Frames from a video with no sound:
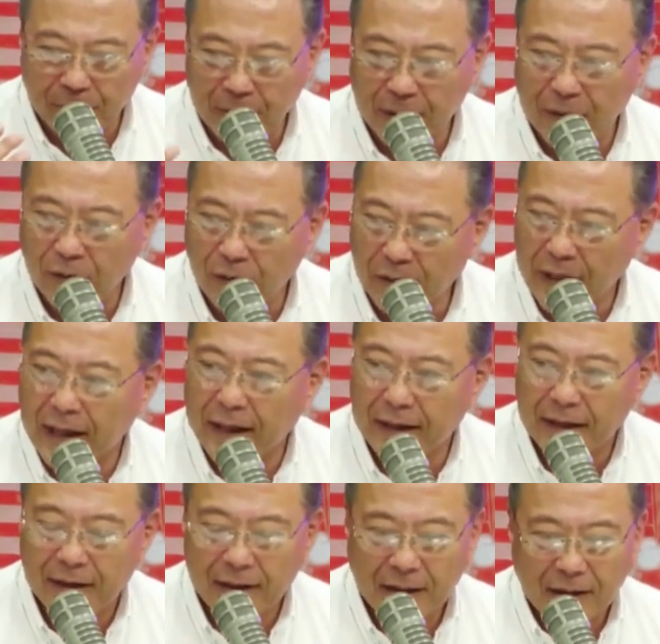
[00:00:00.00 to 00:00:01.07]
poder
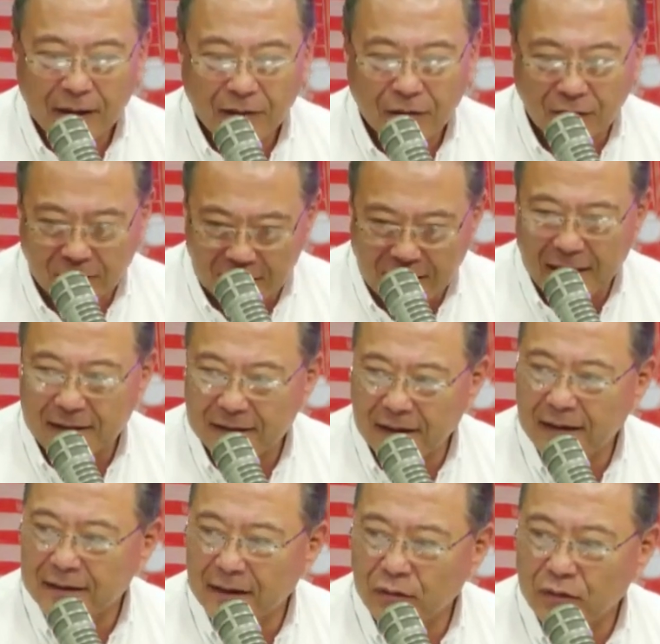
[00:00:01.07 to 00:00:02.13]
lograr
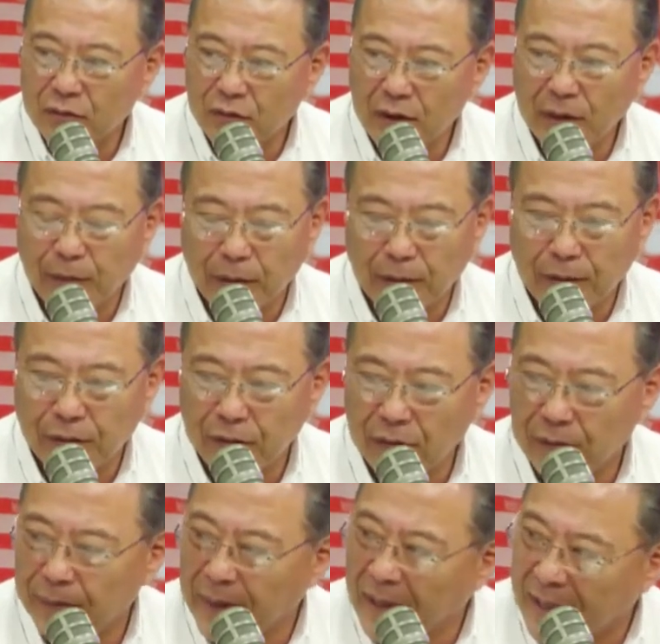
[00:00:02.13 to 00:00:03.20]
fortalecer esa cultura de
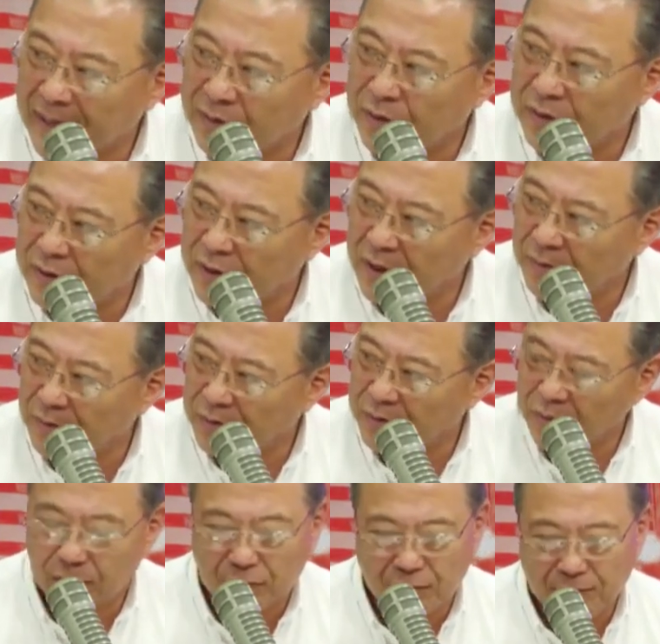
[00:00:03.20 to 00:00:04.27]
prevención para el caso de sismos.
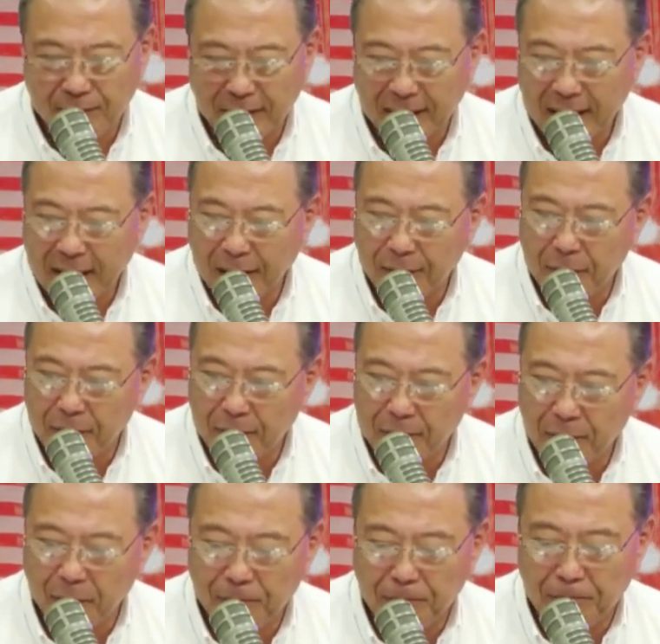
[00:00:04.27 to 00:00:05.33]
Somos un país que
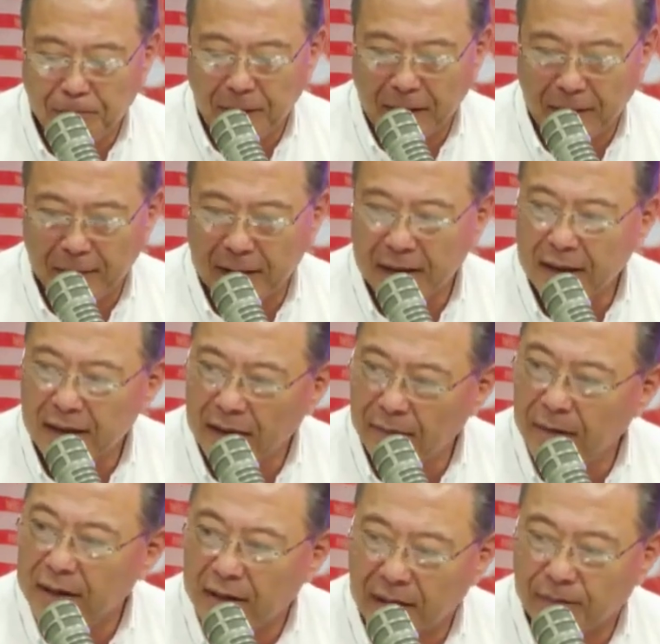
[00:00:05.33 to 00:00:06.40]
vivimos
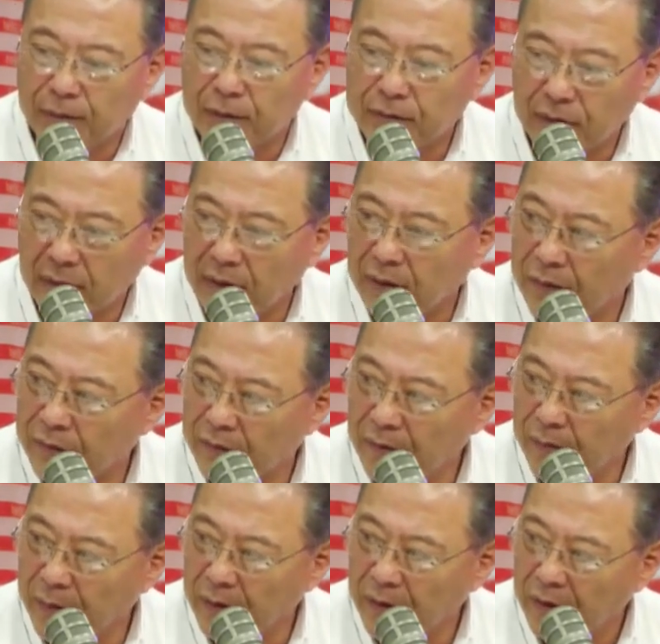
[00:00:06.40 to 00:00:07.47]
permanentemente expuesto a riesgo
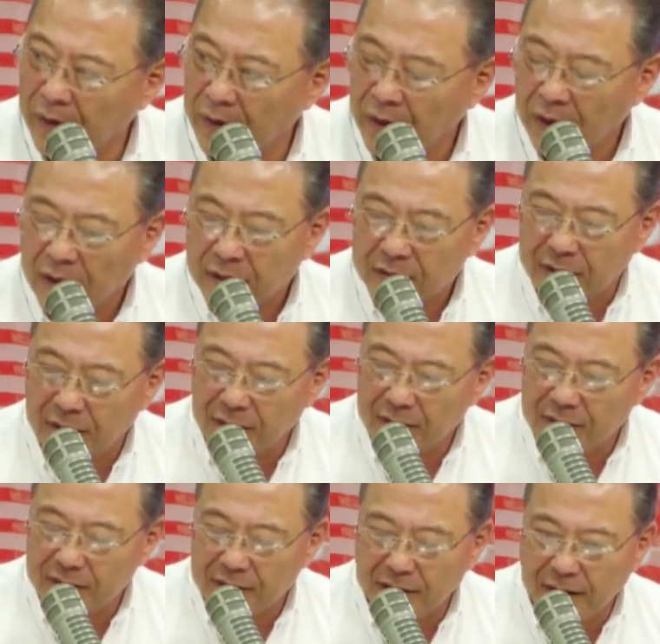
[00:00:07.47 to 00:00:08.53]
de
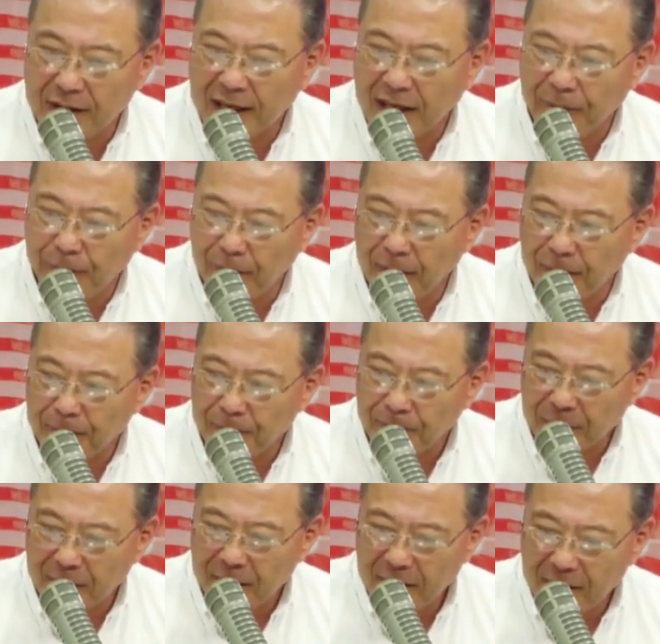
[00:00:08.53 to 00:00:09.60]
Si, si IGP
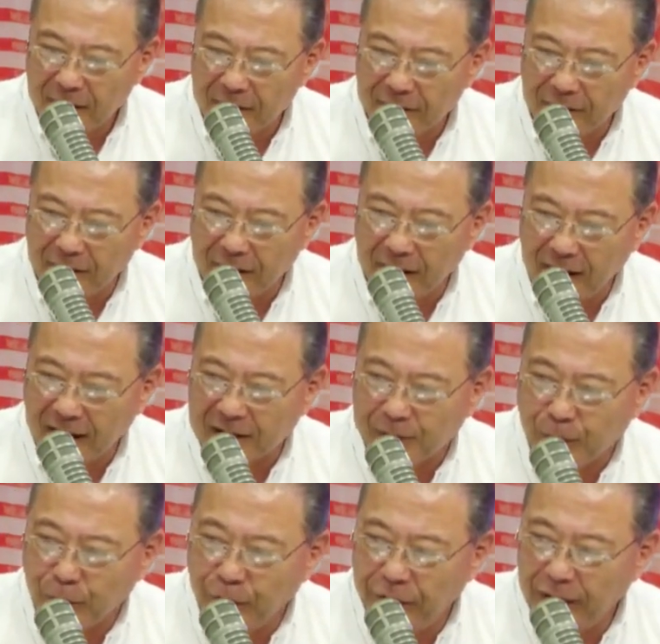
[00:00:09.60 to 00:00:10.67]
este,
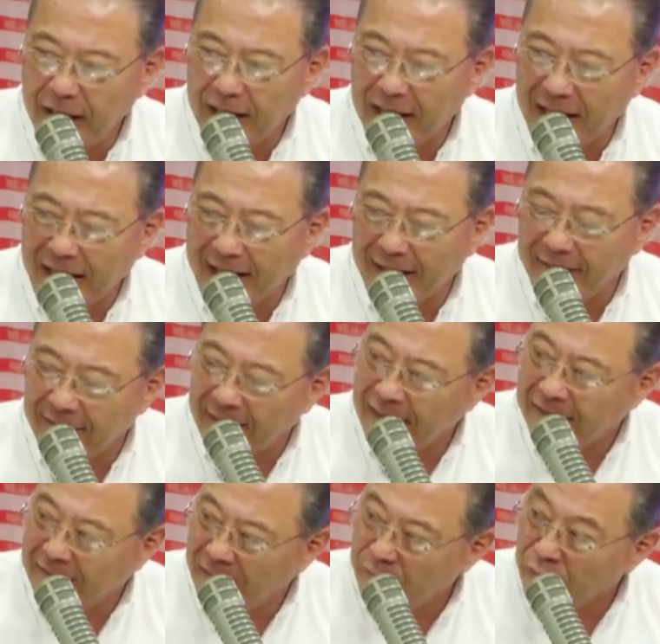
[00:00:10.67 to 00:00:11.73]
expondría la
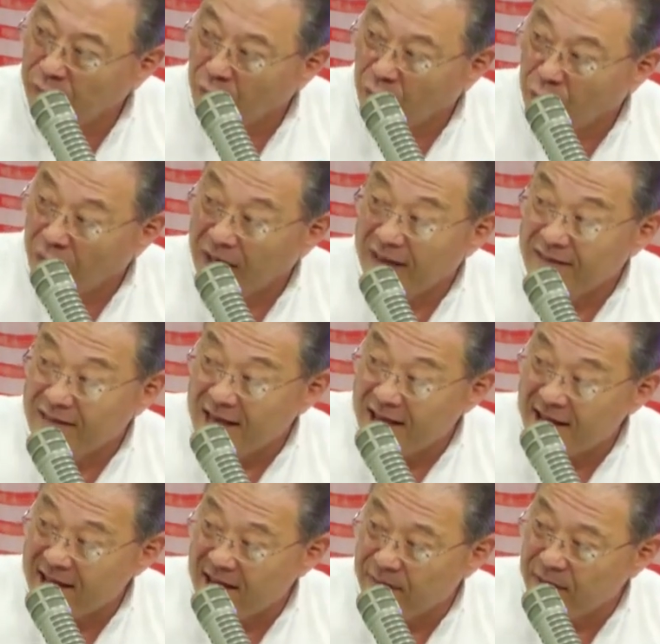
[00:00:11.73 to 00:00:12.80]
cantidad de sismos que ocurren
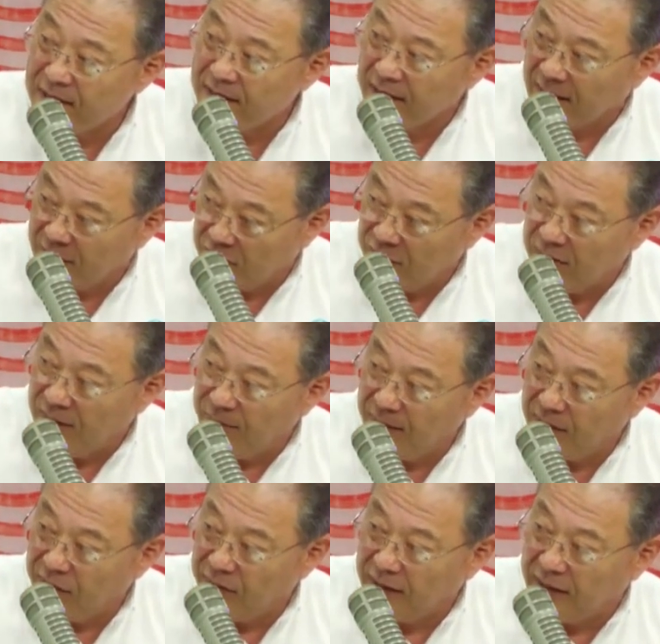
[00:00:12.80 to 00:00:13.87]
diariamente, que son de
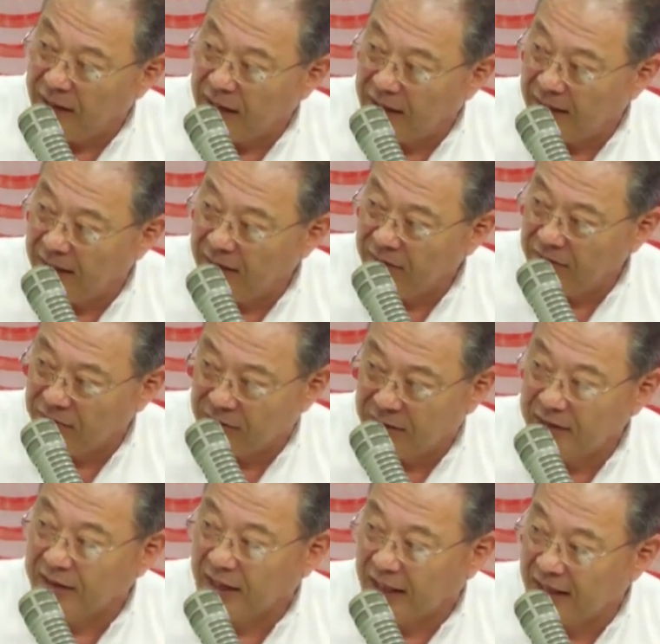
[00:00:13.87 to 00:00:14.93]
menos de 3 grados,
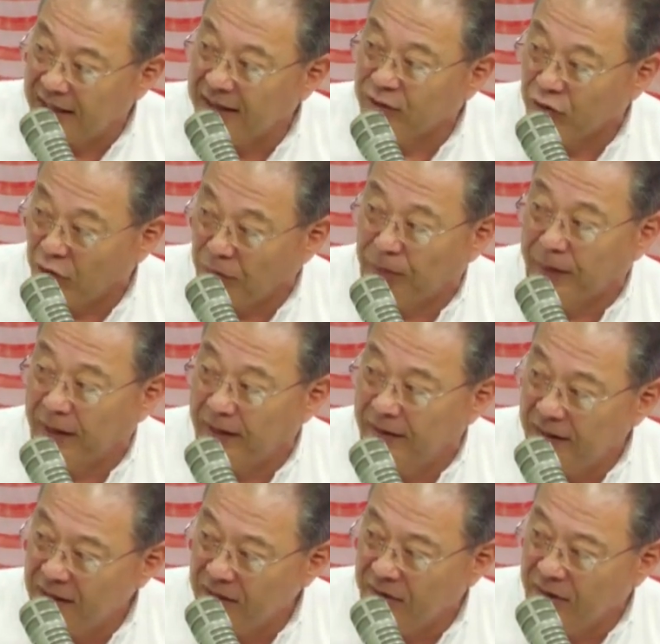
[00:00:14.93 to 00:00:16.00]
usted se queda
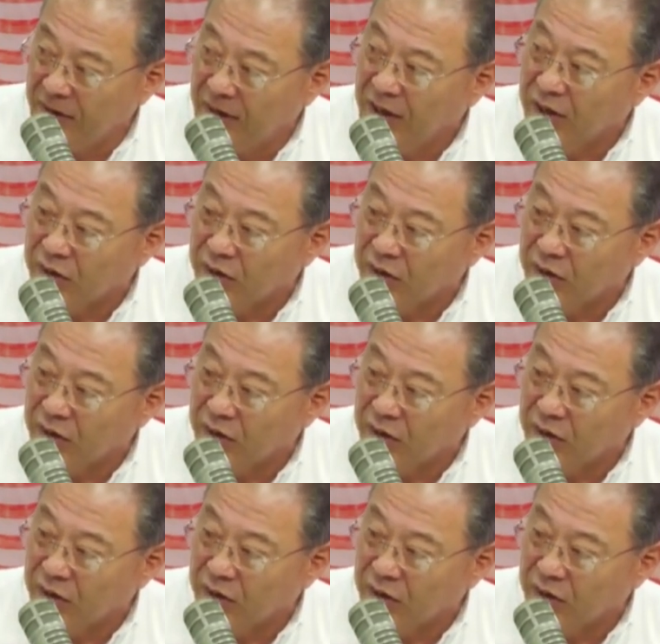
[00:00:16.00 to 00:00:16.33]
sorprendido.